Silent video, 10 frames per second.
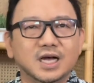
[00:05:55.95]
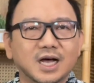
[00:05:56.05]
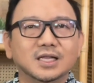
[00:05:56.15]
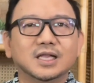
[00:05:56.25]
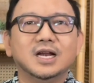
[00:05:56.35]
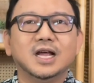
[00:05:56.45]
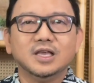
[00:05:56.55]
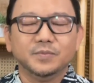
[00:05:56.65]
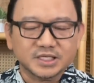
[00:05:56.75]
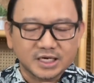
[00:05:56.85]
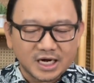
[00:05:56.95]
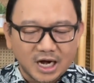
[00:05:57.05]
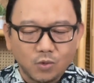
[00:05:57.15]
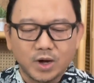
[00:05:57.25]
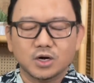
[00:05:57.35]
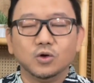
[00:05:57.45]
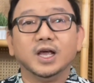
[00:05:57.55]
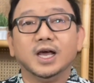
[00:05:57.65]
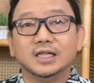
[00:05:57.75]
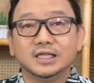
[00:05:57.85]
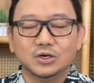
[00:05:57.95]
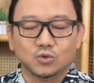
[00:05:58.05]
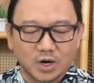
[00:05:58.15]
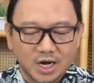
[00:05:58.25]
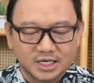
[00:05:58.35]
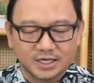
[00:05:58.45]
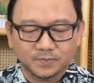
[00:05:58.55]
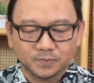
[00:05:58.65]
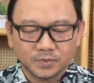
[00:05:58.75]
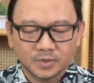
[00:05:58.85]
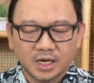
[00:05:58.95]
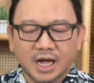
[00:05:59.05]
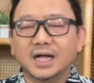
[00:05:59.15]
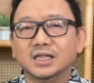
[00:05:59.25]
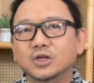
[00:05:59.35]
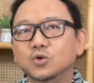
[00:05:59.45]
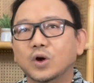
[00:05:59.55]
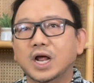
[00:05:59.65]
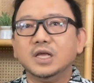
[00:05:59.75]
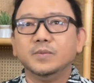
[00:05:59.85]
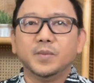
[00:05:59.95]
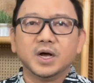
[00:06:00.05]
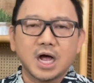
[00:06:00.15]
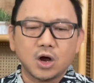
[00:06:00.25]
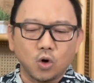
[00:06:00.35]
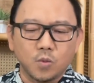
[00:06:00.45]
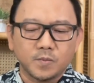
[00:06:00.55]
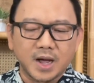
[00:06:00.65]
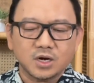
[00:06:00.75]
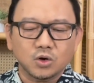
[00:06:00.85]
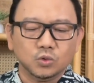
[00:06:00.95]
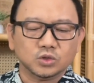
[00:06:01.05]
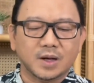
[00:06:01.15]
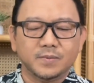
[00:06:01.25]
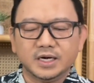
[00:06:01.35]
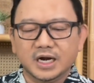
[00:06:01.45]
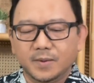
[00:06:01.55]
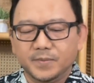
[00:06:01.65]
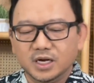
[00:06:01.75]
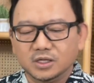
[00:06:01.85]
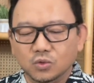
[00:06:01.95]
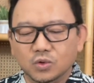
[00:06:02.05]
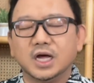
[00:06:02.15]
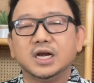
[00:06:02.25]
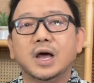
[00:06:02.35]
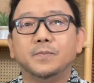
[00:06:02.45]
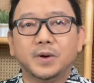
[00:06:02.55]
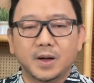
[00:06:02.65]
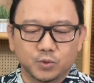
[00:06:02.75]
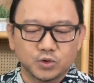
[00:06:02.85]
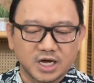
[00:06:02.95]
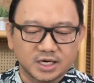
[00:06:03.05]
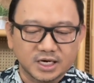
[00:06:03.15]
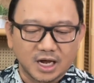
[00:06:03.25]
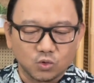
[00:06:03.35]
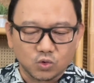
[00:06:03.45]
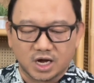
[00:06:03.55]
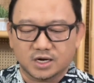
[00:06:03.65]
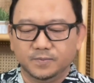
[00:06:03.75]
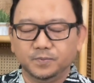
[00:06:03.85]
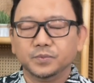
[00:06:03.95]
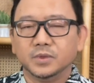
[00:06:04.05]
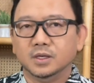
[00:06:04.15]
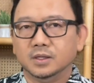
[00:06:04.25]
Kejahatan hanya bisa dilawan oleh hati nurani. Hati nurani memegang komando utama dalam menentukan apapun dilakukan.